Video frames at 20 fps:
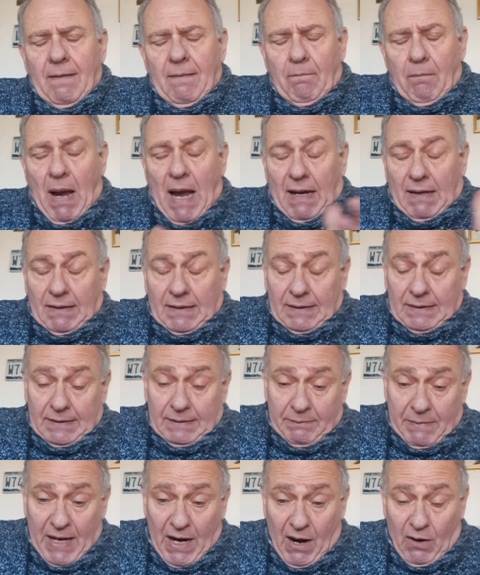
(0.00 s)
Ma
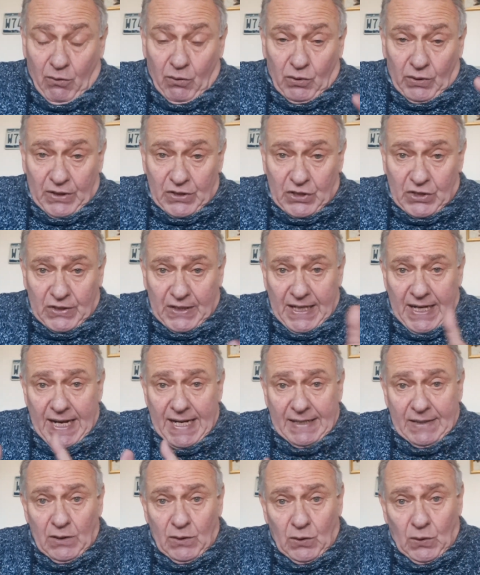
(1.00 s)
mi auguro che ci
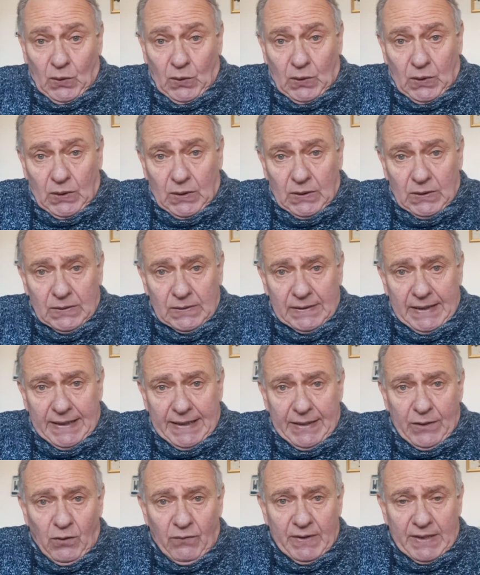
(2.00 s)
saranno
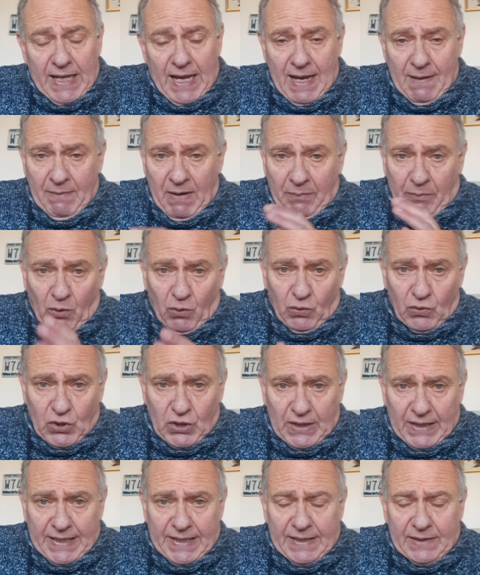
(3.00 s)
delle novità, ma poco
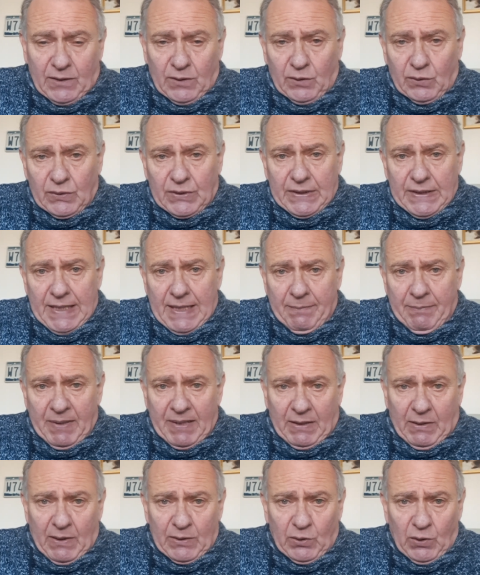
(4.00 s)
ci credo, sia
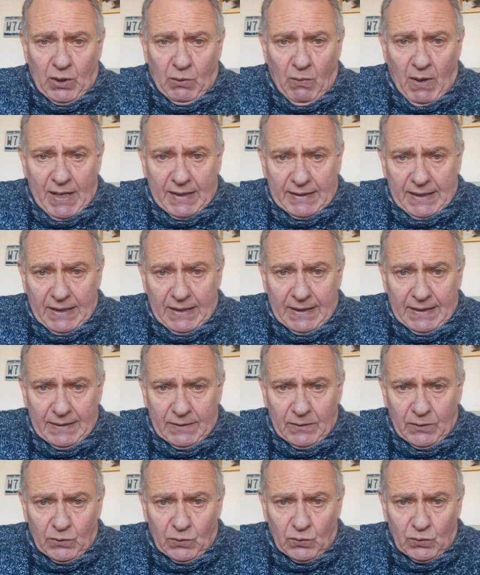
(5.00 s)
per quanto riguarda
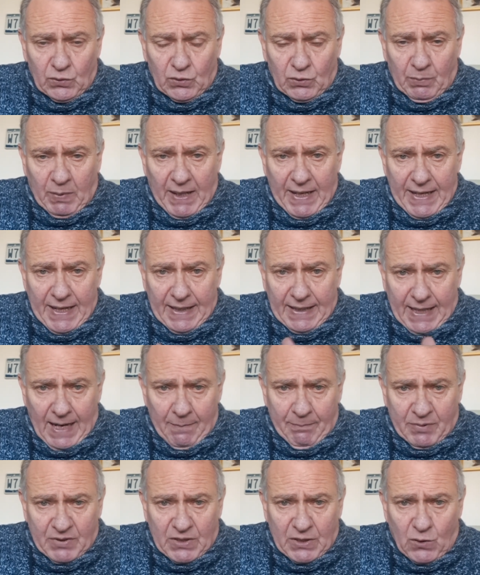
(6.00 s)
lo spray al
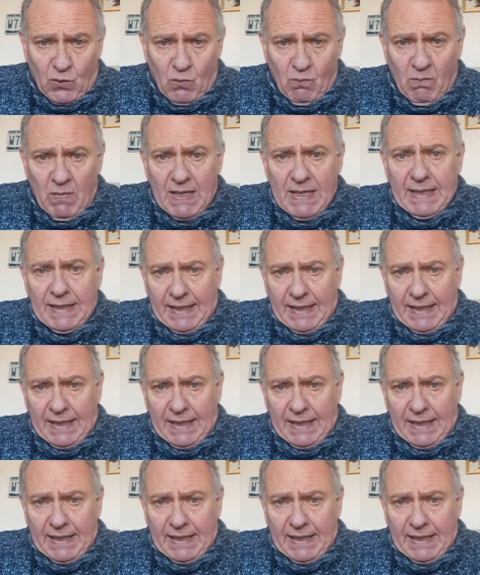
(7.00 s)
capsicum,